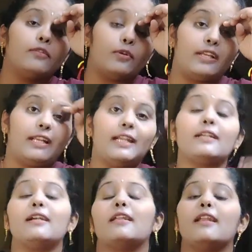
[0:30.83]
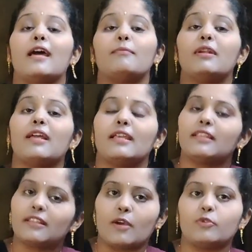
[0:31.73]
సో నేను ఏంటంటే నార్మల్గా
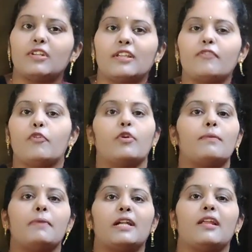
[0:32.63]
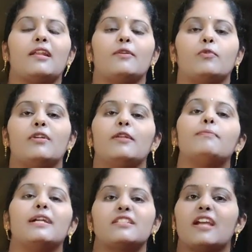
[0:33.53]
అయితే థౌజండ్కి ఫోరే పెట్టాలనుకున్నాను
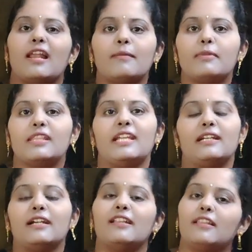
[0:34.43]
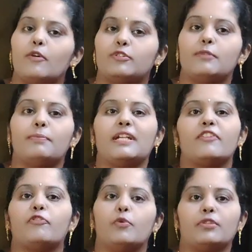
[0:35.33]
బట్ చాలా మంది ఏంటంటే థౌజండ్
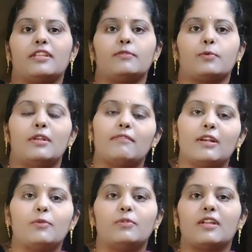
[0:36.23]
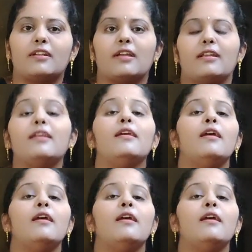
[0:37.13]
పెట్టి ఫోర్ తీసుకునే వాళ్ళు ఉంటారు కానీ